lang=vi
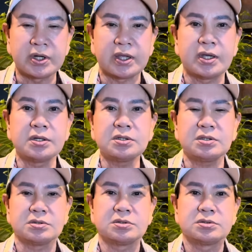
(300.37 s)
người
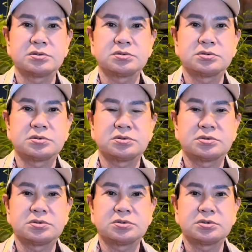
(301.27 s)
chứng
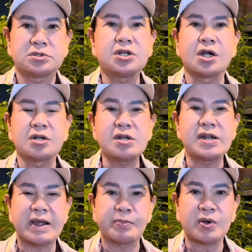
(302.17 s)
chứ đừng nói
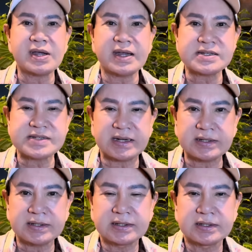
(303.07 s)
đi làm một cái khai xanh